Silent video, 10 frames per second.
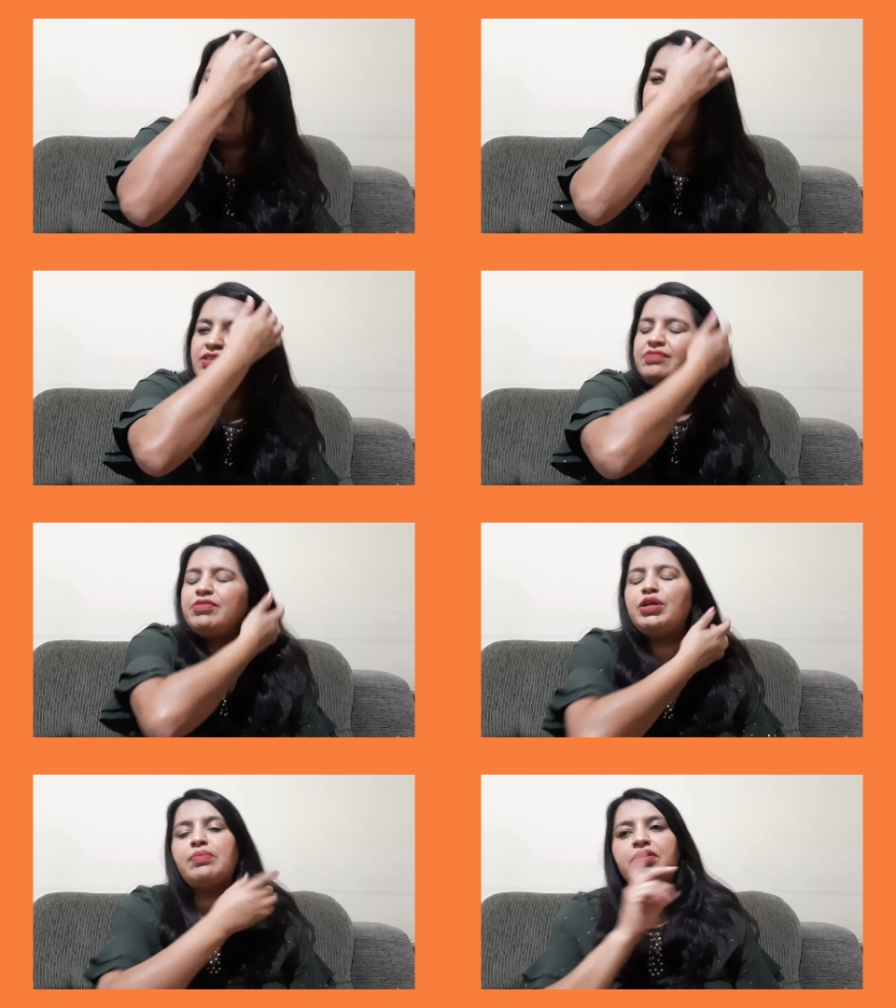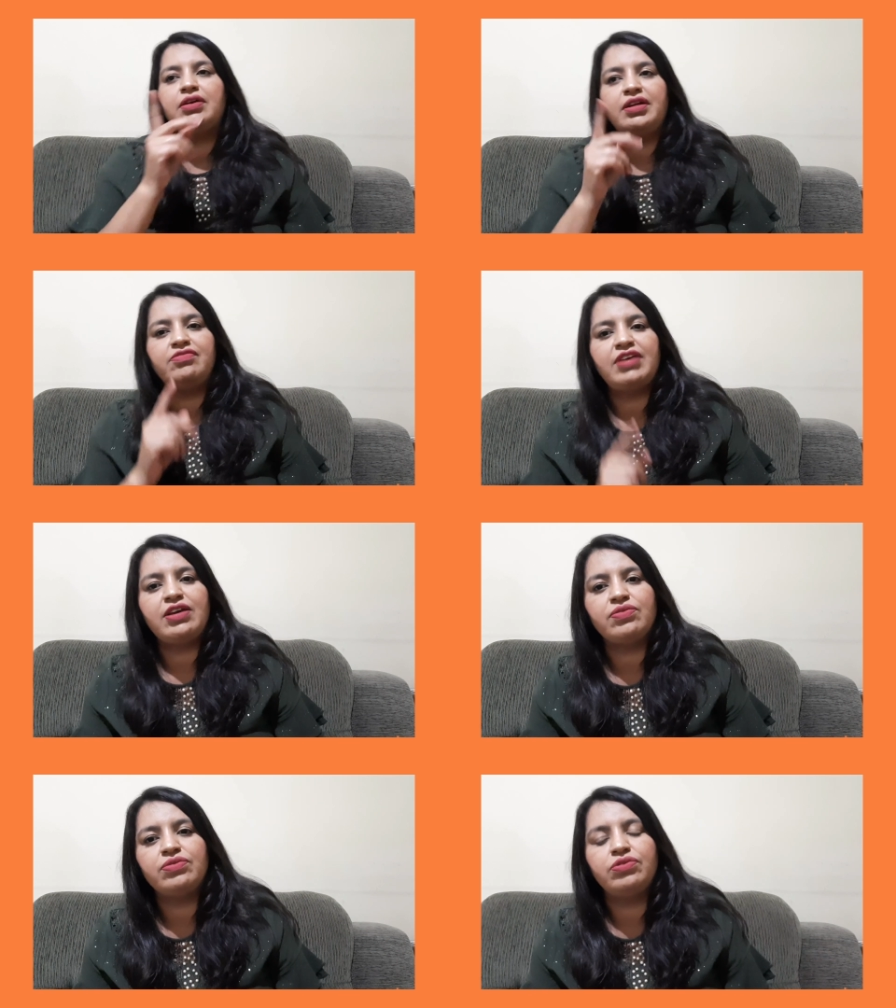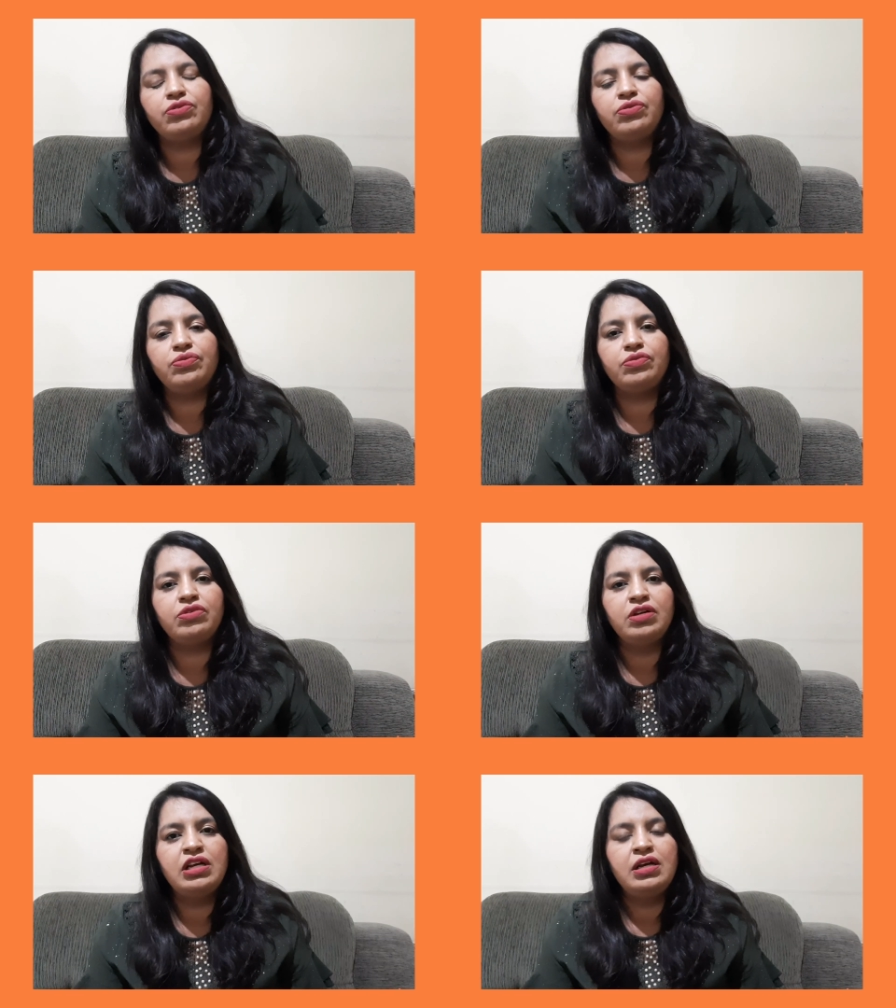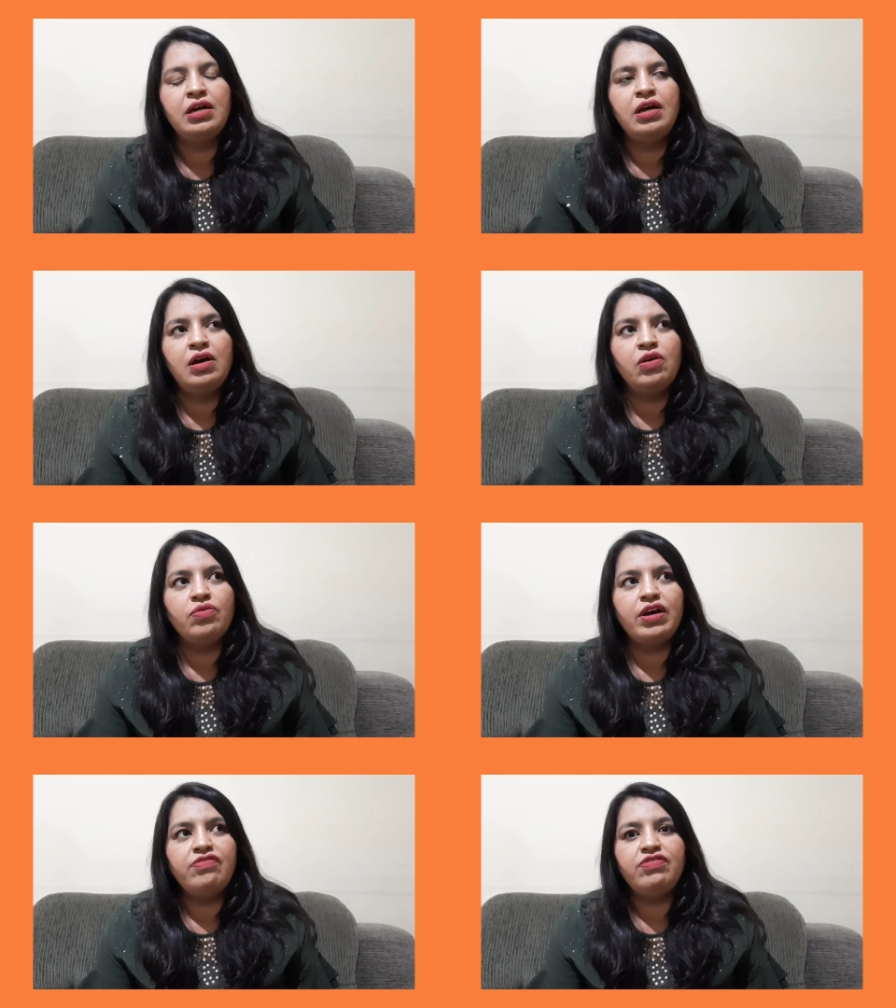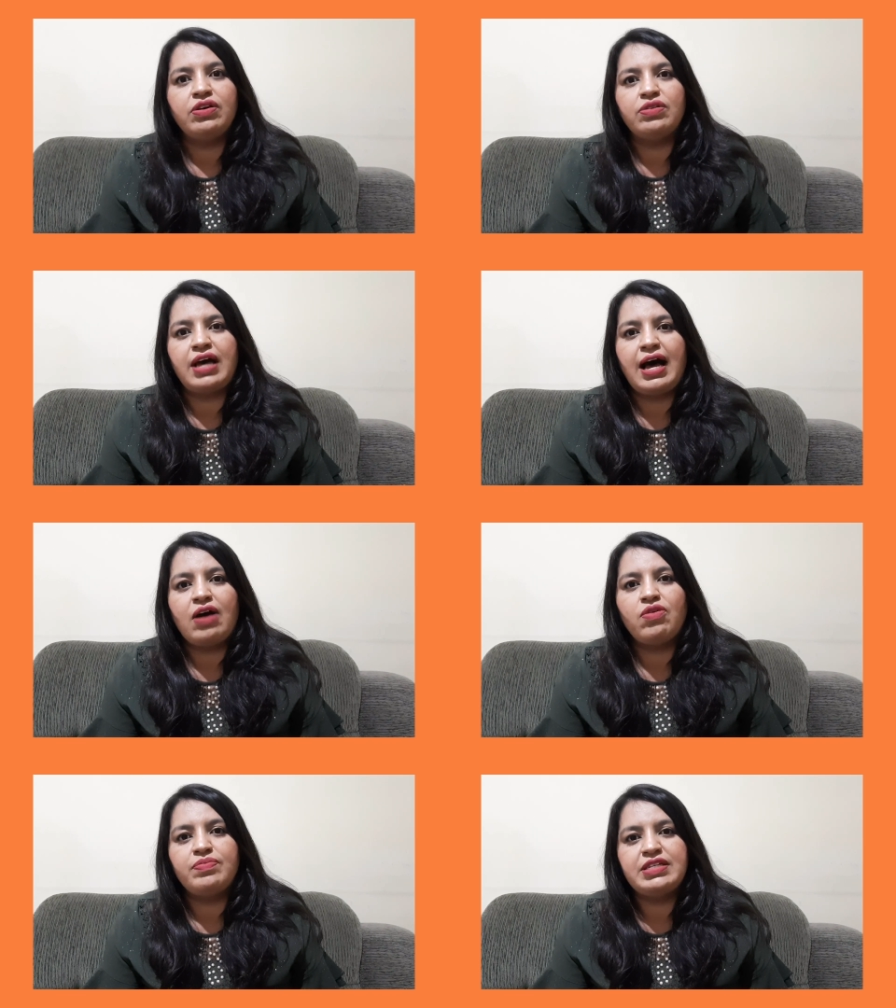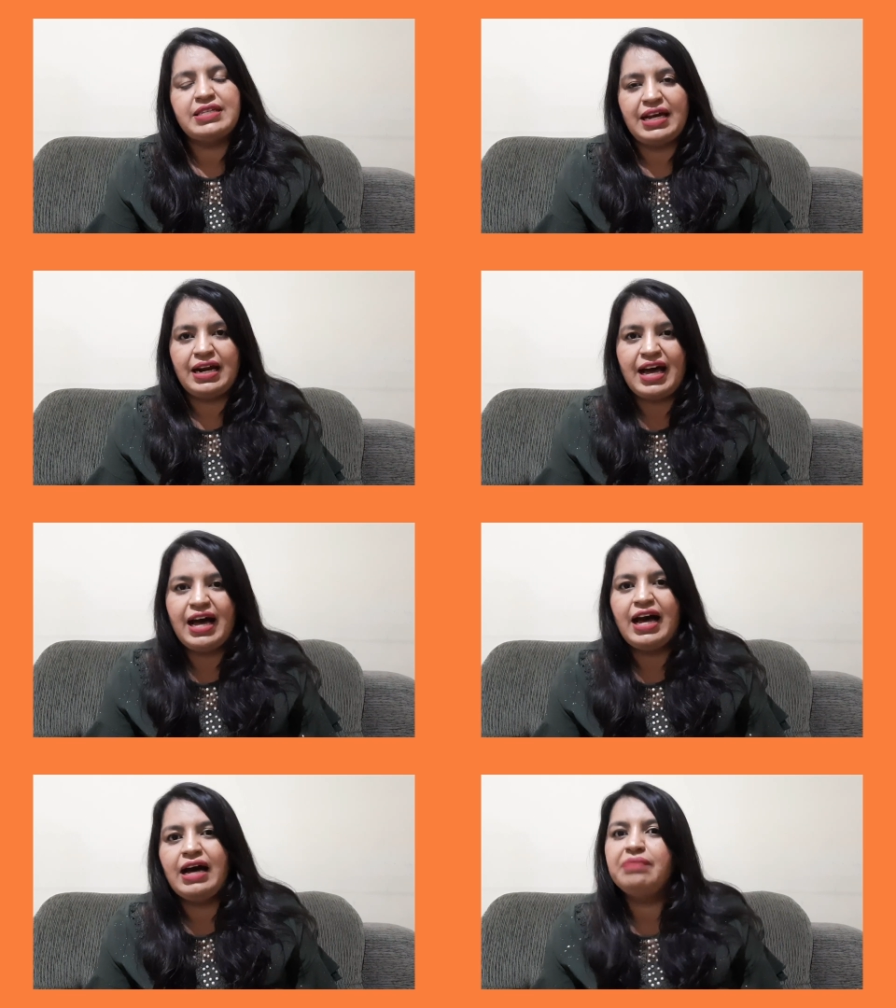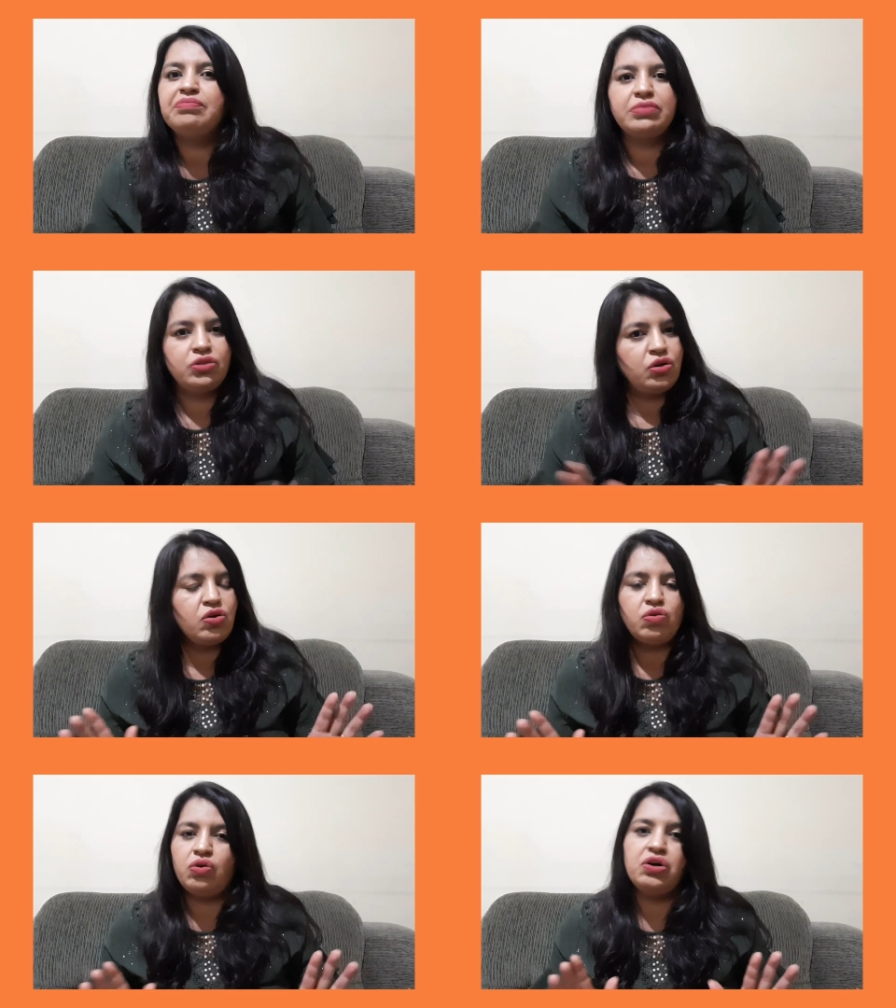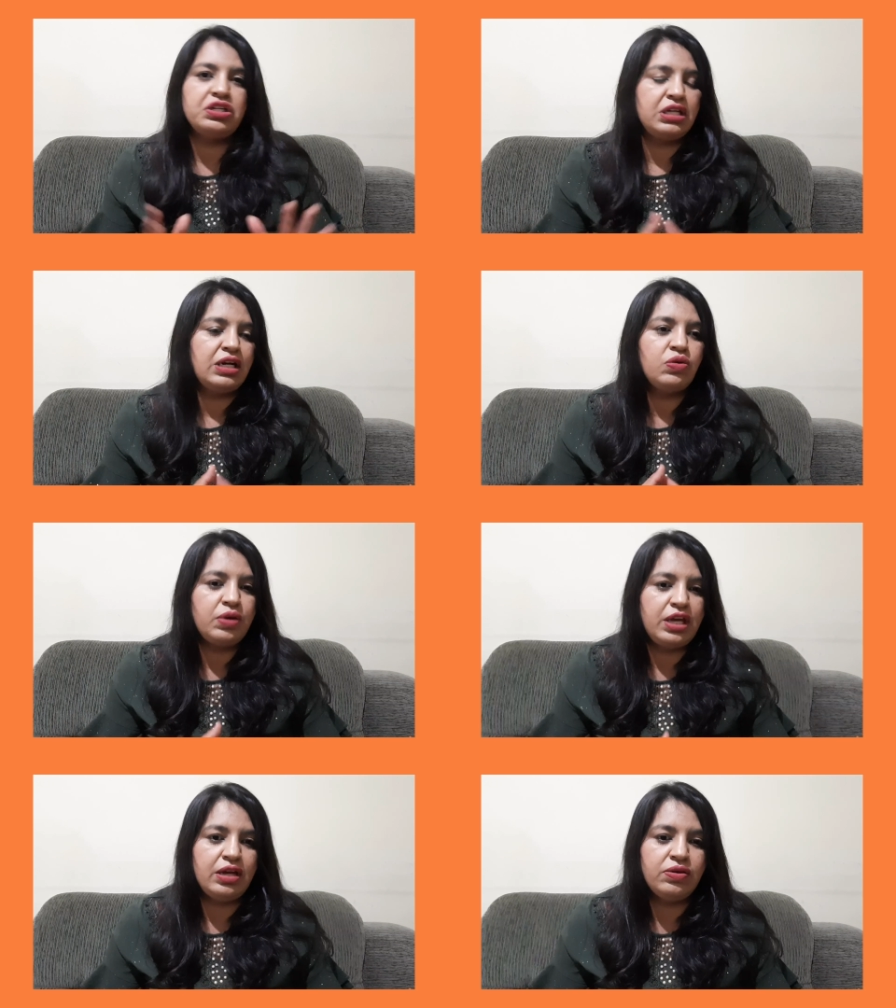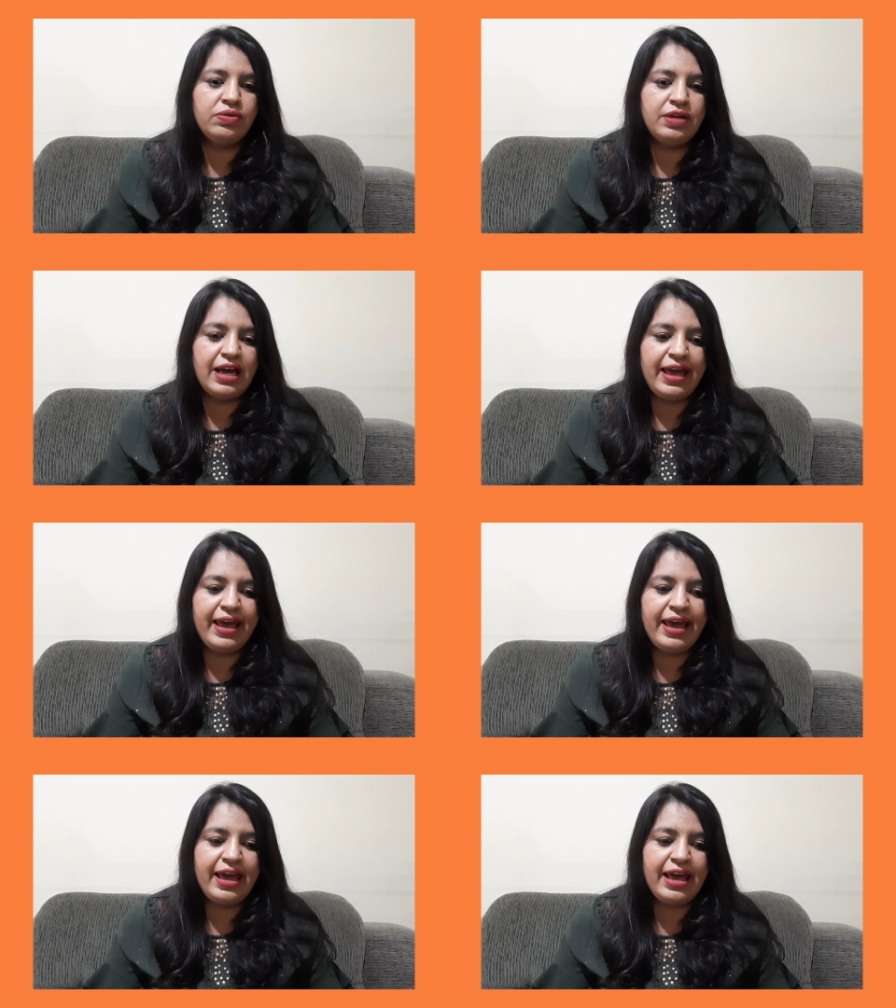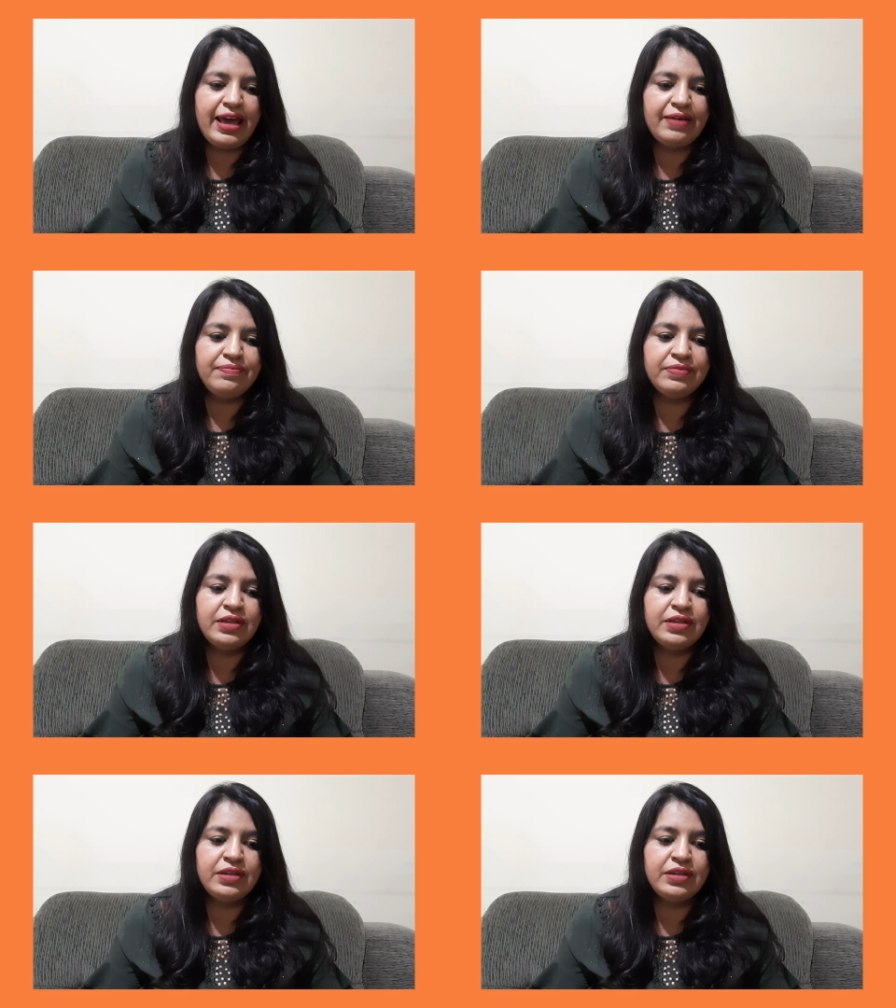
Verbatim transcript: Eu, lembro que eu levei um, um refil da água micelar, trocou tranquilo. É,